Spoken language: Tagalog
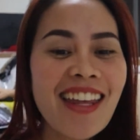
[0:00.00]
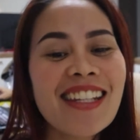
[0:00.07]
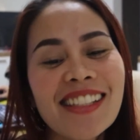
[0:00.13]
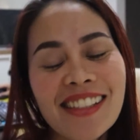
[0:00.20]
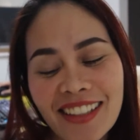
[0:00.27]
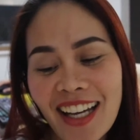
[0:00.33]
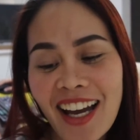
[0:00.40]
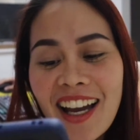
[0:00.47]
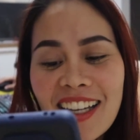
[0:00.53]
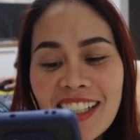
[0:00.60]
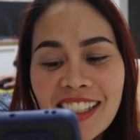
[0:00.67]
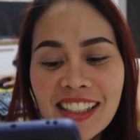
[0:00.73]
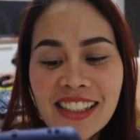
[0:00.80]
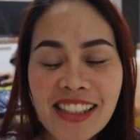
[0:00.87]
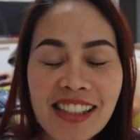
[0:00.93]
So
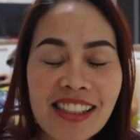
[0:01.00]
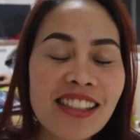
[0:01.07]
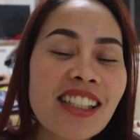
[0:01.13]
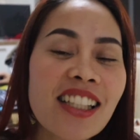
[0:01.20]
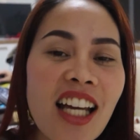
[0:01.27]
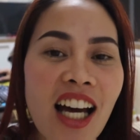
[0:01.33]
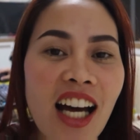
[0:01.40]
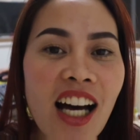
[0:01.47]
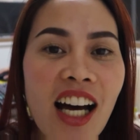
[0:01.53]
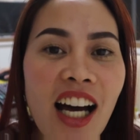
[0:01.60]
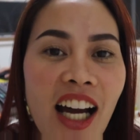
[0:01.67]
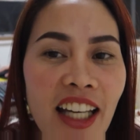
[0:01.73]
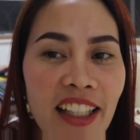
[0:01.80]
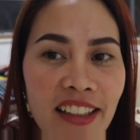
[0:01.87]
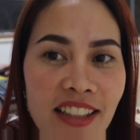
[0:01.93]
guys,
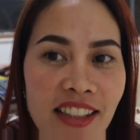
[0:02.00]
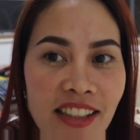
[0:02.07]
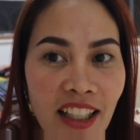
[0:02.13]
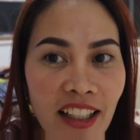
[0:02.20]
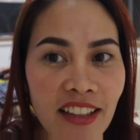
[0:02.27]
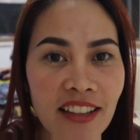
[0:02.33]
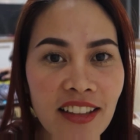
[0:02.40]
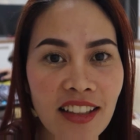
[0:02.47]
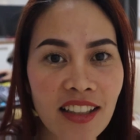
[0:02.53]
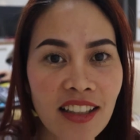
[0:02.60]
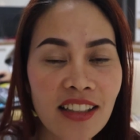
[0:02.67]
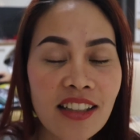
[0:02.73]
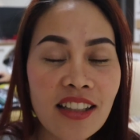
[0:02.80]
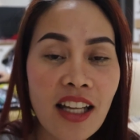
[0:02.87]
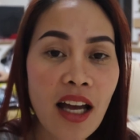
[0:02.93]
I
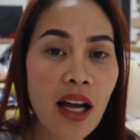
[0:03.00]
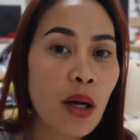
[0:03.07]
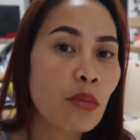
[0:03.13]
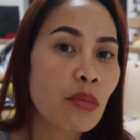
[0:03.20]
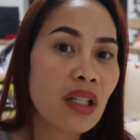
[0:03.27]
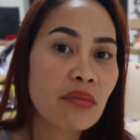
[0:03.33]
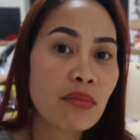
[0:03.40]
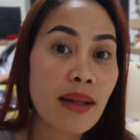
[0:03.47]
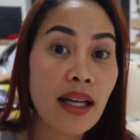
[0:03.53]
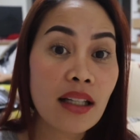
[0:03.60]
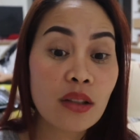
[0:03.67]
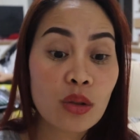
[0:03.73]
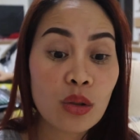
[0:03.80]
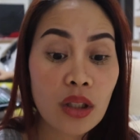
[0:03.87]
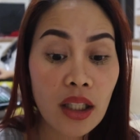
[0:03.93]
decided na
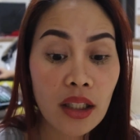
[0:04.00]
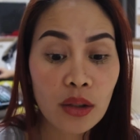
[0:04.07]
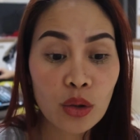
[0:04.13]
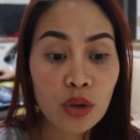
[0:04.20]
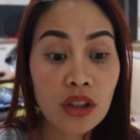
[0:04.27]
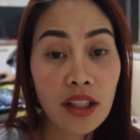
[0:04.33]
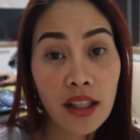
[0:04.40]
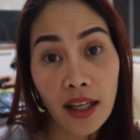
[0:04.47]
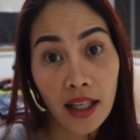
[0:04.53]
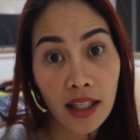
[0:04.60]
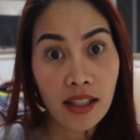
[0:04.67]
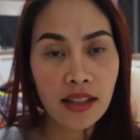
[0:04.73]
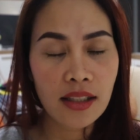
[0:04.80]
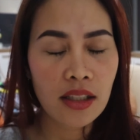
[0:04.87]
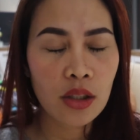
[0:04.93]
mag-vlog ko karon
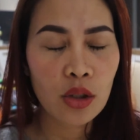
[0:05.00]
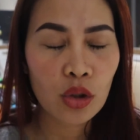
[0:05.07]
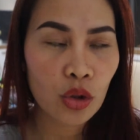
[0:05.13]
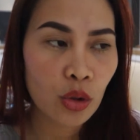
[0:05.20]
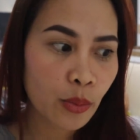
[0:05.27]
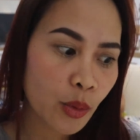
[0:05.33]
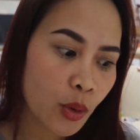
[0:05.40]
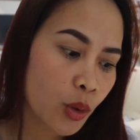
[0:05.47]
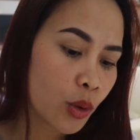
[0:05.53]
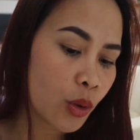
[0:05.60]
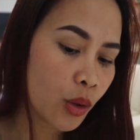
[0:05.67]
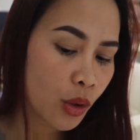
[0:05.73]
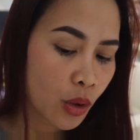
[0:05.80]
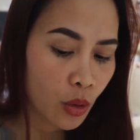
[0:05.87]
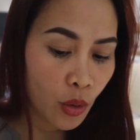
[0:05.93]
kay kigutom ko.
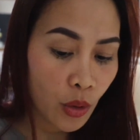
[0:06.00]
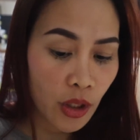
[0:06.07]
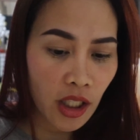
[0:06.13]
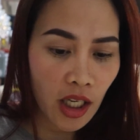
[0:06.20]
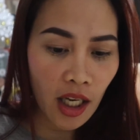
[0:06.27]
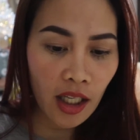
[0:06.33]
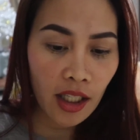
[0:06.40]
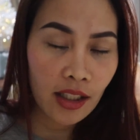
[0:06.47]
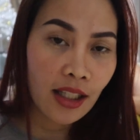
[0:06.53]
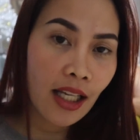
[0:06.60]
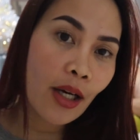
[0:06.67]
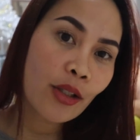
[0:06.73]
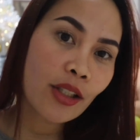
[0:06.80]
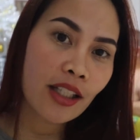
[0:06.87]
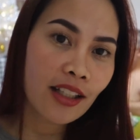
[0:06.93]
Unya,
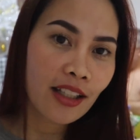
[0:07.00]
kadlaw na